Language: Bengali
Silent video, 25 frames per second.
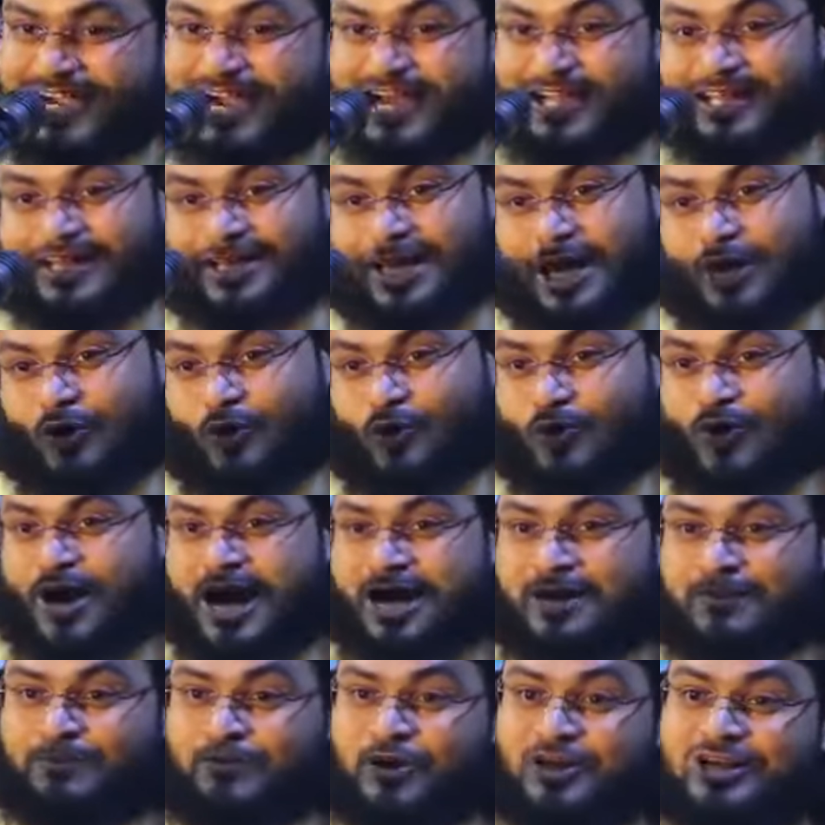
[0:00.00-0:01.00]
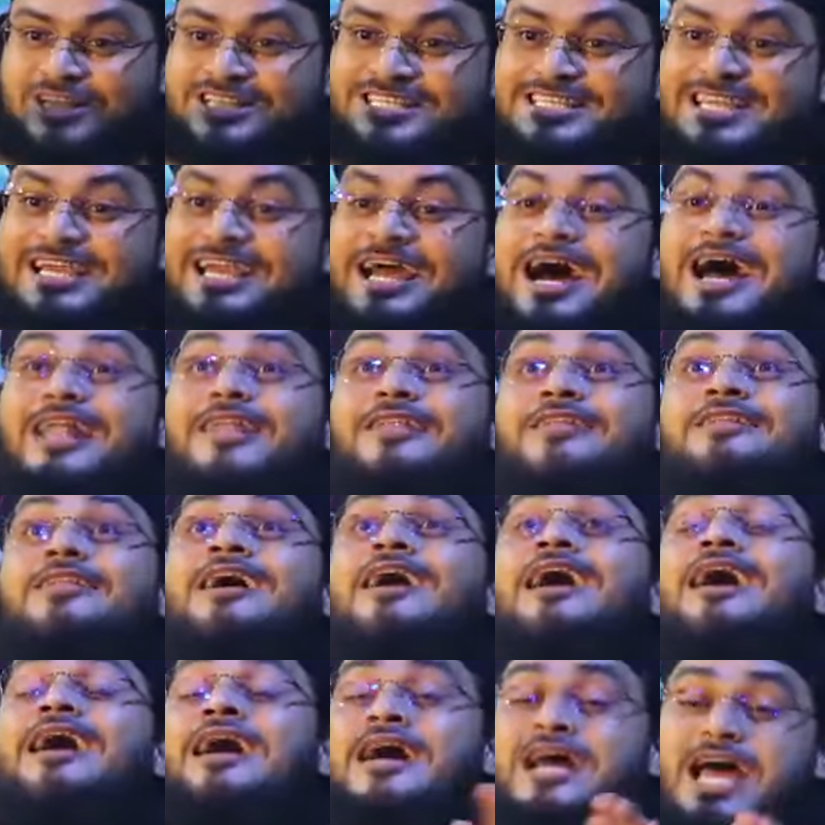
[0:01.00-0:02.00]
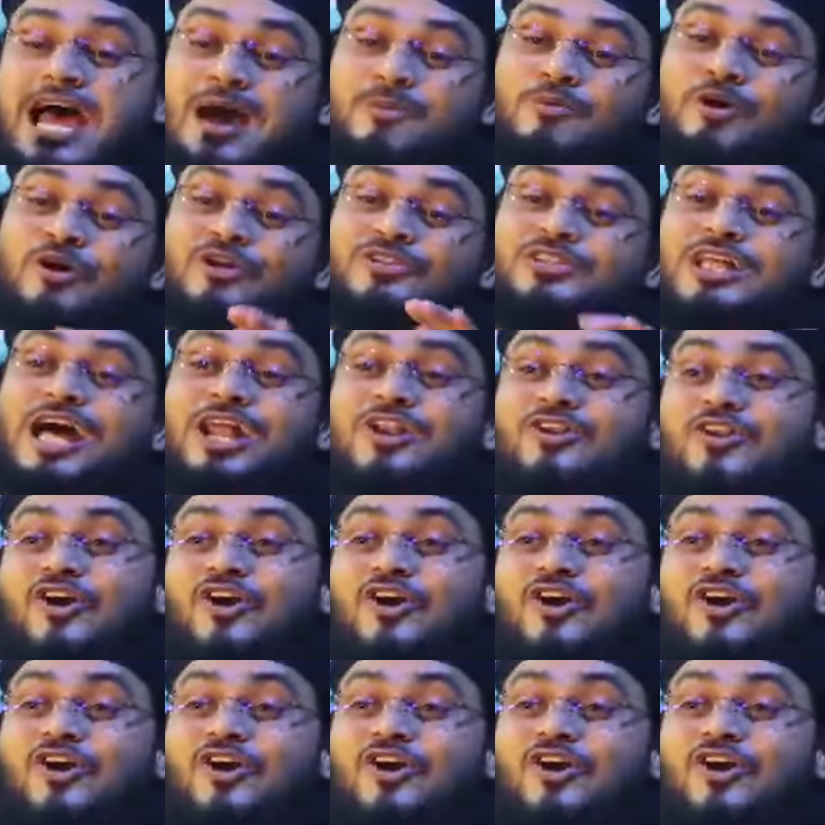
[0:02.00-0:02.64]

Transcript: আল্লাহর কোরআন বলছে আল্লাহ এবং তার